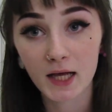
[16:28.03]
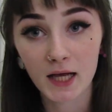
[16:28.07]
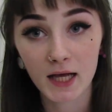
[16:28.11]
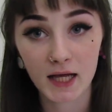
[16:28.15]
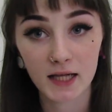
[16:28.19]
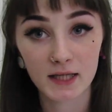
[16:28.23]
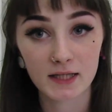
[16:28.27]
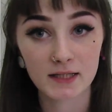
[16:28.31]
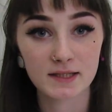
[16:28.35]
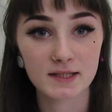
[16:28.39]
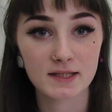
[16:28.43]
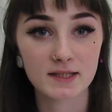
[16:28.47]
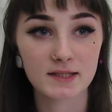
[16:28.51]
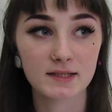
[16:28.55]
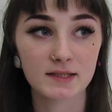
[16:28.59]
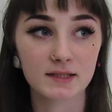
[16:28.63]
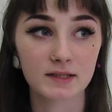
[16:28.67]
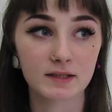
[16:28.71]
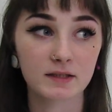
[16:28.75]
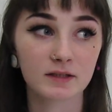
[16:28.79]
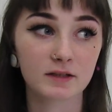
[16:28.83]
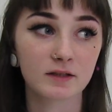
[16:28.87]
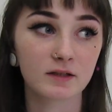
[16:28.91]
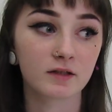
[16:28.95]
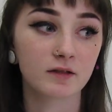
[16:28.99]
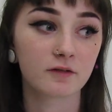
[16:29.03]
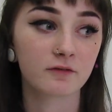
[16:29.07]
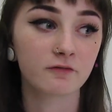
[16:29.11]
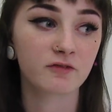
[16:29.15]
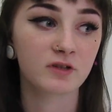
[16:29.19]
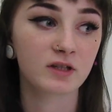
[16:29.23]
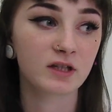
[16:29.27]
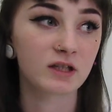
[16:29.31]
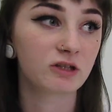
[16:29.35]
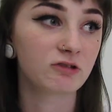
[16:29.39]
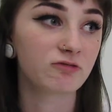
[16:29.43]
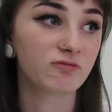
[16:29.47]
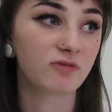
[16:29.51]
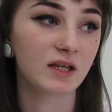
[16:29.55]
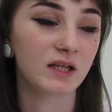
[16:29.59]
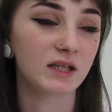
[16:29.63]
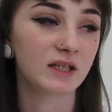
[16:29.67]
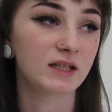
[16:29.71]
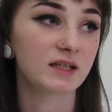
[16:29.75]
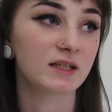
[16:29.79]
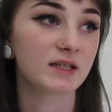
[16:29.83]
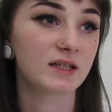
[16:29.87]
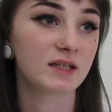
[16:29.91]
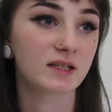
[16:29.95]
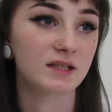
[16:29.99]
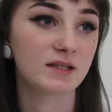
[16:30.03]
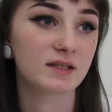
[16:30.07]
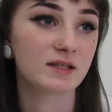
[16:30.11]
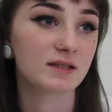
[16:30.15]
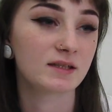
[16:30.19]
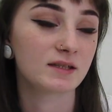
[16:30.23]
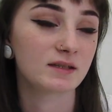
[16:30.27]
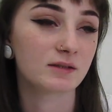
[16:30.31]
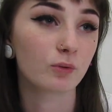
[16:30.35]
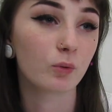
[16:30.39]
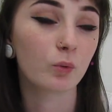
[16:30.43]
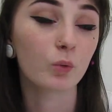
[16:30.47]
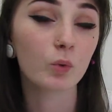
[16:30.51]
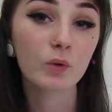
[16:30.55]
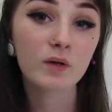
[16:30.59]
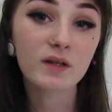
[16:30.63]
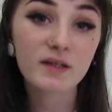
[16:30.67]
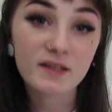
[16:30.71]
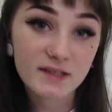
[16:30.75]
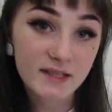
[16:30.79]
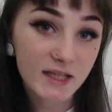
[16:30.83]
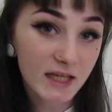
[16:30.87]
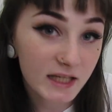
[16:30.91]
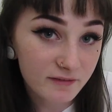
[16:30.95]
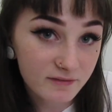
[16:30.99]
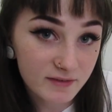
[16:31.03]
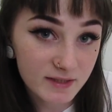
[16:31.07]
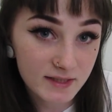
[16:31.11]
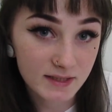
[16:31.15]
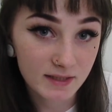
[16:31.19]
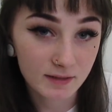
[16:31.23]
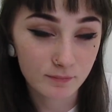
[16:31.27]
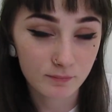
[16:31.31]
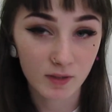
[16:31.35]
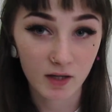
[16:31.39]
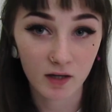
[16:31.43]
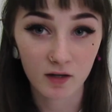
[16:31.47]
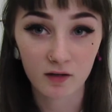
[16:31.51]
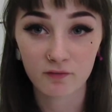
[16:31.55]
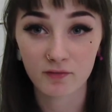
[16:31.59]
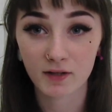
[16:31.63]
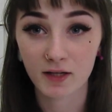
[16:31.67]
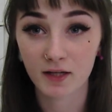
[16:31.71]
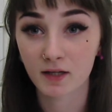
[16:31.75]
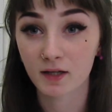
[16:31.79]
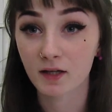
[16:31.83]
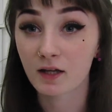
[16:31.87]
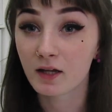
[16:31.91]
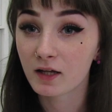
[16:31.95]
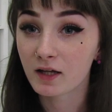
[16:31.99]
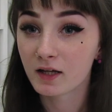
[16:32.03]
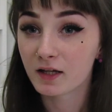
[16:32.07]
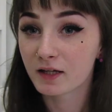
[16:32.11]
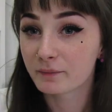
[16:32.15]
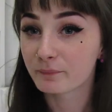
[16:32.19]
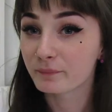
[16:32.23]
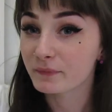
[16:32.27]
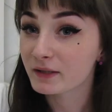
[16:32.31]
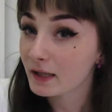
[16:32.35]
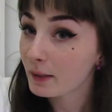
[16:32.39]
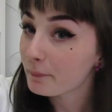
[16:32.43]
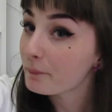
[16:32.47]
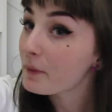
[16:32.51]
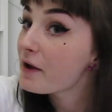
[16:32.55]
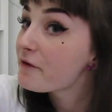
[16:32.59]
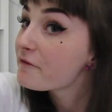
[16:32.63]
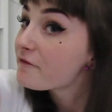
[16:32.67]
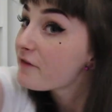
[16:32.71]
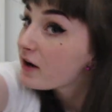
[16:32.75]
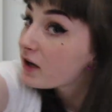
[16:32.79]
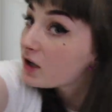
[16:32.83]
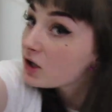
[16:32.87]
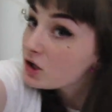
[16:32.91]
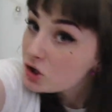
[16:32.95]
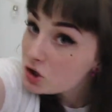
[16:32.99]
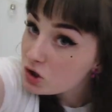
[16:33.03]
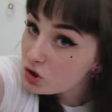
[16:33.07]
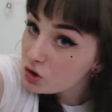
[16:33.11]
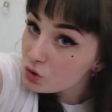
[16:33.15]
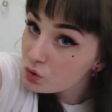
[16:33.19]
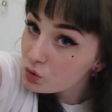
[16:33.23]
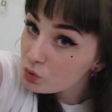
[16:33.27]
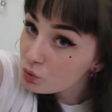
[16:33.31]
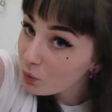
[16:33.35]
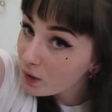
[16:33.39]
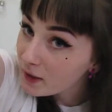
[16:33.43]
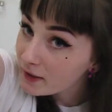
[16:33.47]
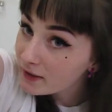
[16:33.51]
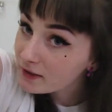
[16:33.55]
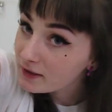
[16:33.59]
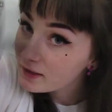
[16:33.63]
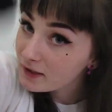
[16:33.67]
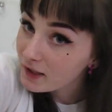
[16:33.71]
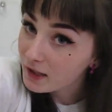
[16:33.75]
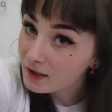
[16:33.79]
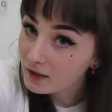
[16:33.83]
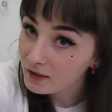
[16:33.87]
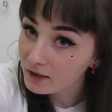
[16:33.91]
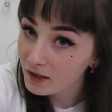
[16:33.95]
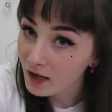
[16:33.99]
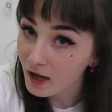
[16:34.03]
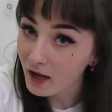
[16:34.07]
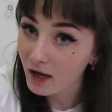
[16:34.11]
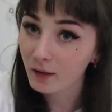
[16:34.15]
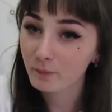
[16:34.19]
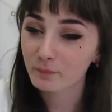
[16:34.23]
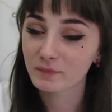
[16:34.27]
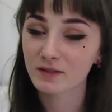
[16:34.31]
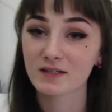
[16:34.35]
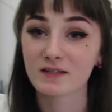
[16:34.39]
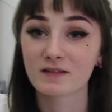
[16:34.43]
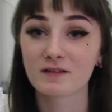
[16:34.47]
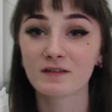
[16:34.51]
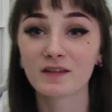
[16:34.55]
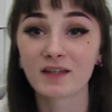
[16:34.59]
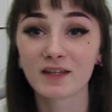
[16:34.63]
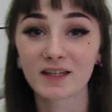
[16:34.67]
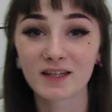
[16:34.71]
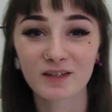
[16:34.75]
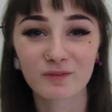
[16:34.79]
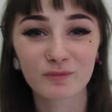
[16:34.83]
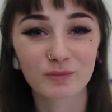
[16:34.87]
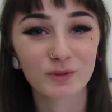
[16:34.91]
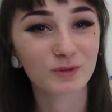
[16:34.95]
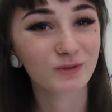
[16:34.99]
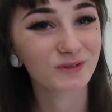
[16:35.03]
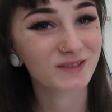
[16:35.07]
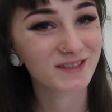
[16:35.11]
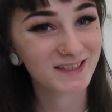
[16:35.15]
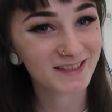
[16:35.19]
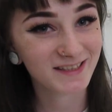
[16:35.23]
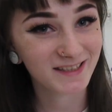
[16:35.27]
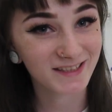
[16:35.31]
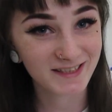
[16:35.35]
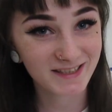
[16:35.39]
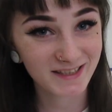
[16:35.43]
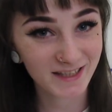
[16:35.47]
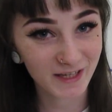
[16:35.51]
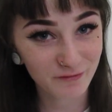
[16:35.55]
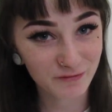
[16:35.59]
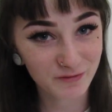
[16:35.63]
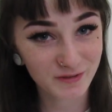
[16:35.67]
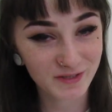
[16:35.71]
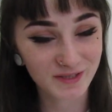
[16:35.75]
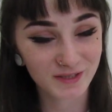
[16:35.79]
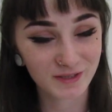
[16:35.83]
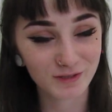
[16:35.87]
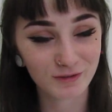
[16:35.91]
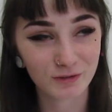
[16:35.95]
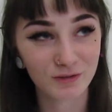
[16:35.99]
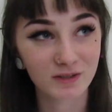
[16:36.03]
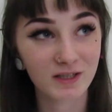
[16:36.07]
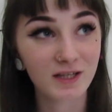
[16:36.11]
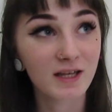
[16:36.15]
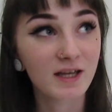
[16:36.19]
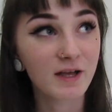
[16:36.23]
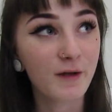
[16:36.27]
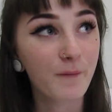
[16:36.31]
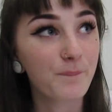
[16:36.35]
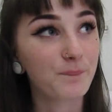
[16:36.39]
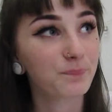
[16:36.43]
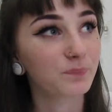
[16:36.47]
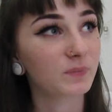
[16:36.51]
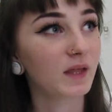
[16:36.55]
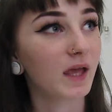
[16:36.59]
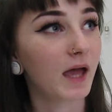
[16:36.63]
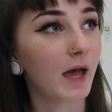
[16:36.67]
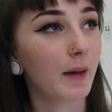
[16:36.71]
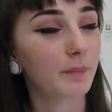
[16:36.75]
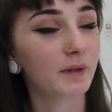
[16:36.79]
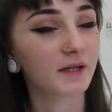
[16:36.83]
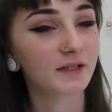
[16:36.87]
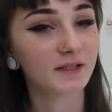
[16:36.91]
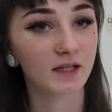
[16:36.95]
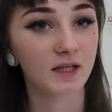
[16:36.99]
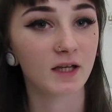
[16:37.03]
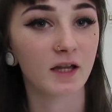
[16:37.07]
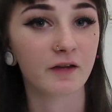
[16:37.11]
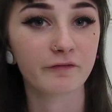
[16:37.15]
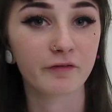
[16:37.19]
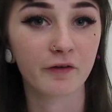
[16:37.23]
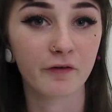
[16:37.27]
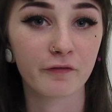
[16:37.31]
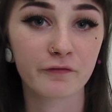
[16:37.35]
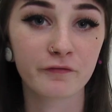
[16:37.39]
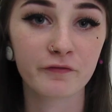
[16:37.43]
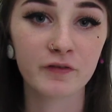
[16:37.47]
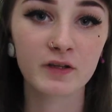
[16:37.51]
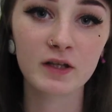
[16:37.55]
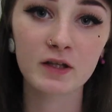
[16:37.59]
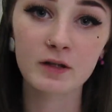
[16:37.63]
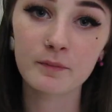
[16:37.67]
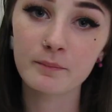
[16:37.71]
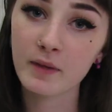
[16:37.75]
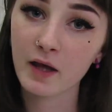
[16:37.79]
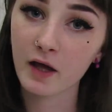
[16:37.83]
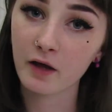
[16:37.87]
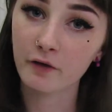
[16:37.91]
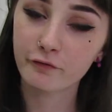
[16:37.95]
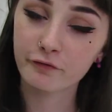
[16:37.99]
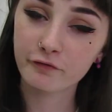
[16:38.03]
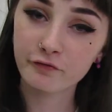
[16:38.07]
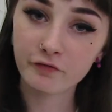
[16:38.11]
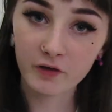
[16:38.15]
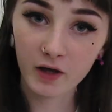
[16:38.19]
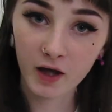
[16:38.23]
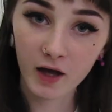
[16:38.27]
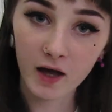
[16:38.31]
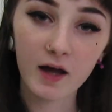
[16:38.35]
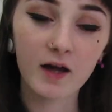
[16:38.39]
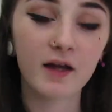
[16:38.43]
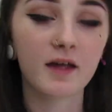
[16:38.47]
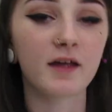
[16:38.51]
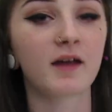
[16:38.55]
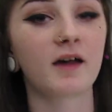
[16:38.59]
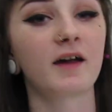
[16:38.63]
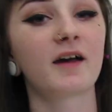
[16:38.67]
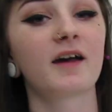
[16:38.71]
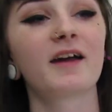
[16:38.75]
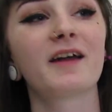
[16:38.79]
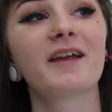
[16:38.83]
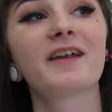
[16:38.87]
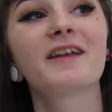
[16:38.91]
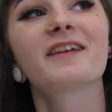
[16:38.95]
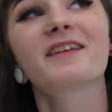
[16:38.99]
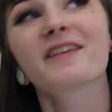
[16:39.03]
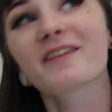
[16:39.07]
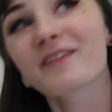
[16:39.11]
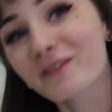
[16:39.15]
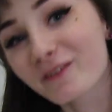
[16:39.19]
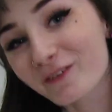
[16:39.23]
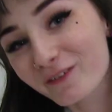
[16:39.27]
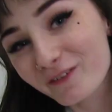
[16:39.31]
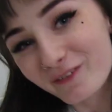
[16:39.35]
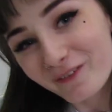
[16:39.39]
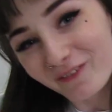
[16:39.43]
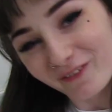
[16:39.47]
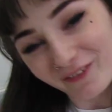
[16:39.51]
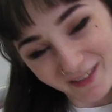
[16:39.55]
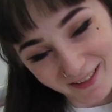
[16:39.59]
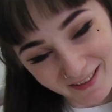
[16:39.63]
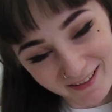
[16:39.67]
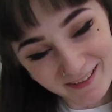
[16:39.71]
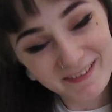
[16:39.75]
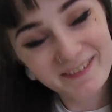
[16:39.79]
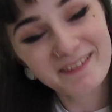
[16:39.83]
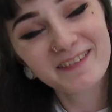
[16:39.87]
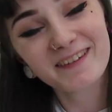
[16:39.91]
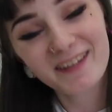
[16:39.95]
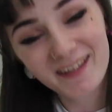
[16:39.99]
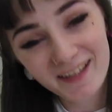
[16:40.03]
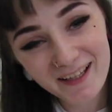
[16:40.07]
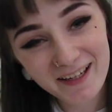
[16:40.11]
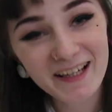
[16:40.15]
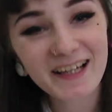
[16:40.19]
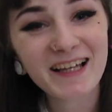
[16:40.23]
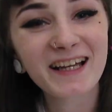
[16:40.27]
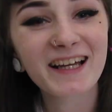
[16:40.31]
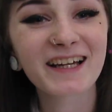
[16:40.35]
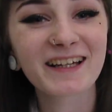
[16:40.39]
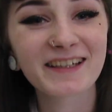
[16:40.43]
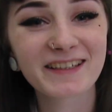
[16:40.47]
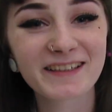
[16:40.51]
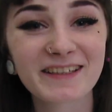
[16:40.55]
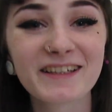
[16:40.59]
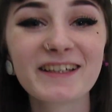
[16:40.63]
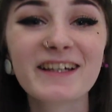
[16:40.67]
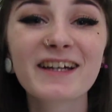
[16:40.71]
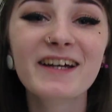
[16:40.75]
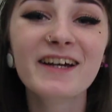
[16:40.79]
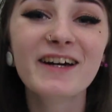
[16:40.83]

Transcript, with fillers: als äh, wie wenn ich die jetzt ohne Selfie-Stick mache, weil ich habe einfach nicht so einen langen Arm, deswegen benutze ich den Selfie-Stick und habe halt dann einfach viel mehr Freiheit, so wenn man das so sagen kann.